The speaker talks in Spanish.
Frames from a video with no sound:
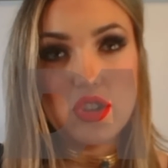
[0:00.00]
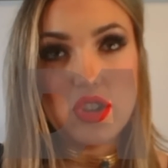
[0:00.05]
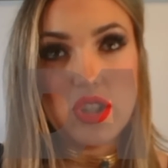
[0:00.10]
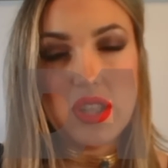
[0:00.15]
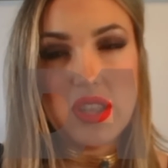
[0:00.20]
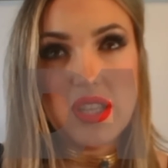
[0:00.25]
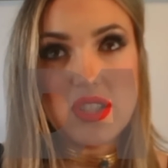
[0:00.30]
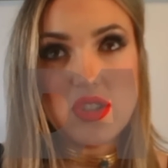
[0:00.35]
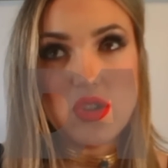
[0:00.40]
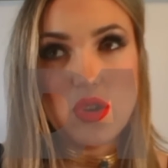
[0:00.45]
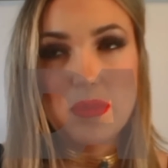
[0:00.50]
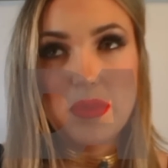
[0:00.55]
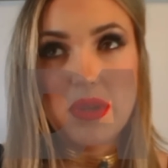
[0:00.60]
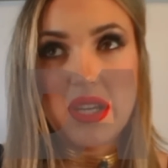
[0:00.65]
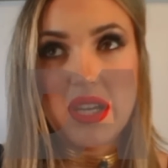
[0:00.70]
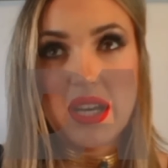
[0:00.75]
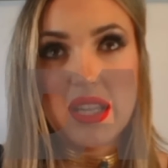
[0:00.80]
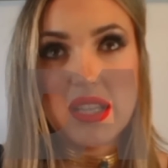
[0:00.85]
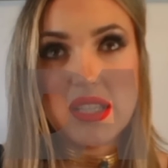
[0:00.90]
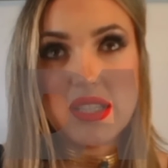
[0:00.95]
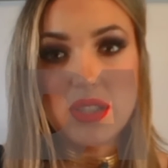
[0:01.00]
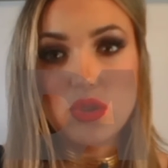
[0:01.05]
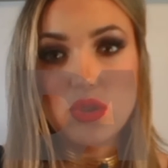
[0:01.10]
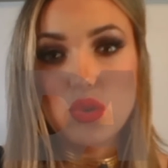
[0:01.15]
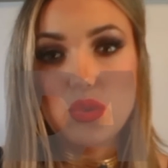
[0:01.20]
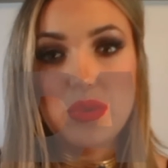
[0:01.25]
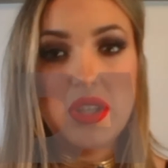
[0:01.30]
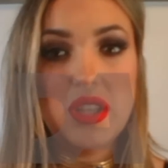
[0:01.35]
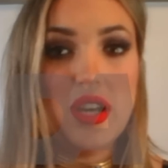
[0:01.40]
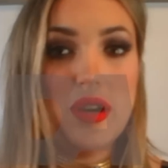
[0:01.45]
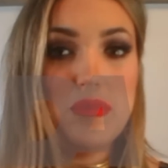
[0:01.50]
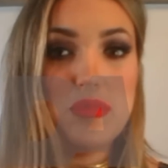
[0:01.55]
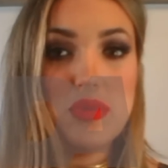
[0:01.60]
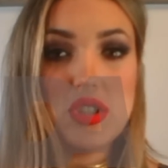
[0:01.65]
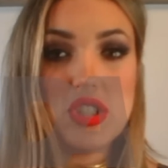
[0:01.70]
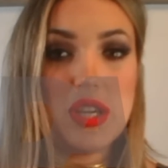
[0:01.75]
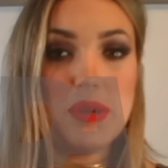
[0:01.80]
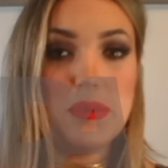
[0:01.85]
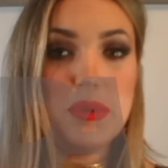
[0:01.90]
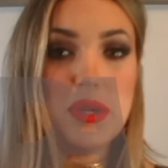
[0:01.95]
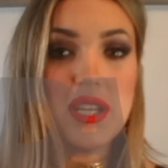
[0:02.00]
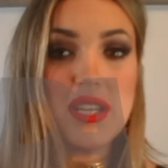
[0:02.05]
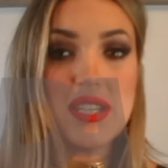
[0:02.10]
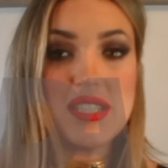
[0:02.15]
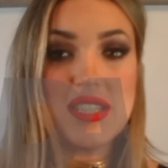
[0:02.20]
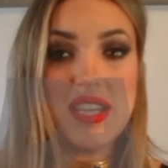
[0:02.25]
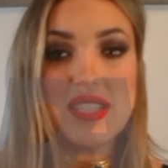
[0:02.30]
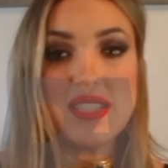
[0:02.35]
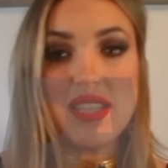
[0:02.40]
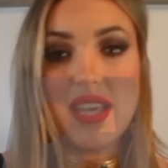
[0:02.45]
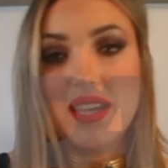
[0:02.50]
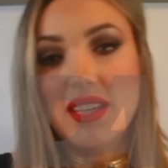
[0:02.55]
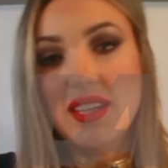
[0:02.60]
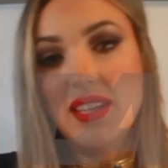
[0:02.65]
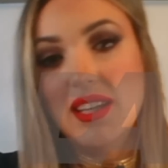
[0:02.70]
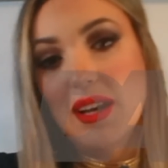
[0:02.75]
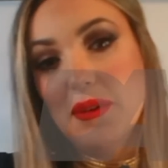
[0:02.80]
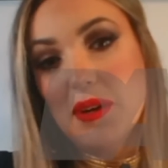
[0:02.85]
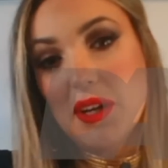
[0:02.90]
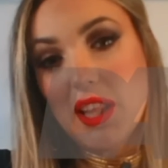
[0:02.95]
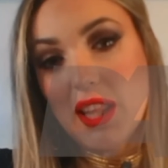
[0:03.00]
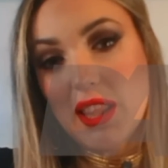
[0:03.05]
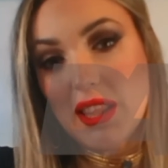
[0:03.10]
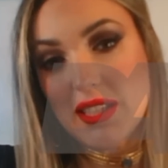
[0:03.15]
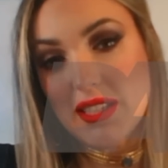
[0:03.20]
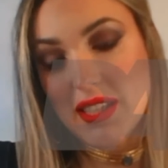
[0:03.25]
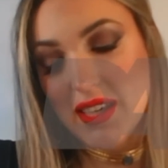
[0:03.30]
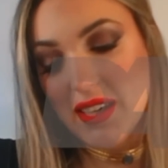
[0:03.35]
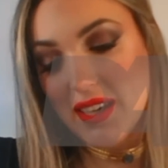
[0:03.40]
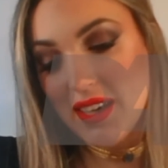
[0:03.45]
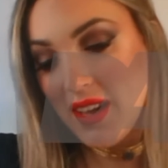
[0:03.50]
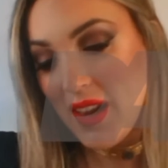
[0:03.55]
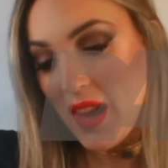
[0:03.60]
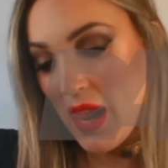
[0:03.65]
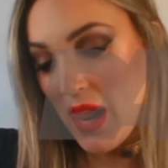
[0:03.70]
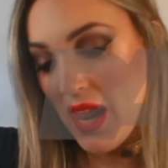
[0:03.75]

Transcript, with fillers: Noticias complicadas en tu vida, pues saber que estáis ahí, la verdad es que